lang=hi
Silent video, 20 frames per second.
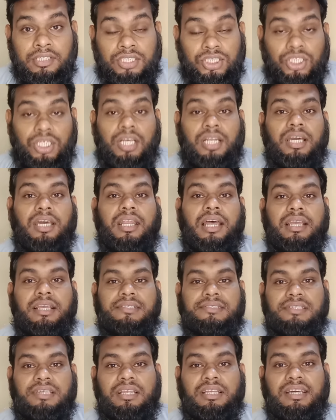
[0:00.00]
शेयर करा के
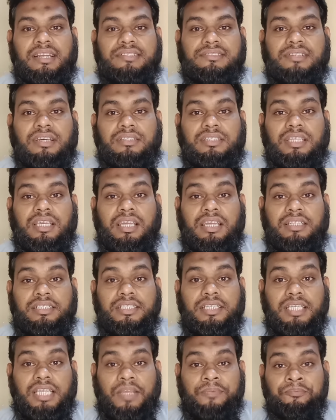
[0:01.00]
सेल कर सकते हैं
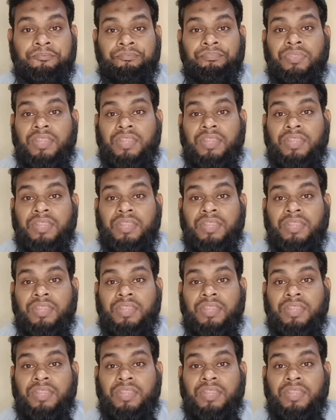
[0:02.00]
ठीक है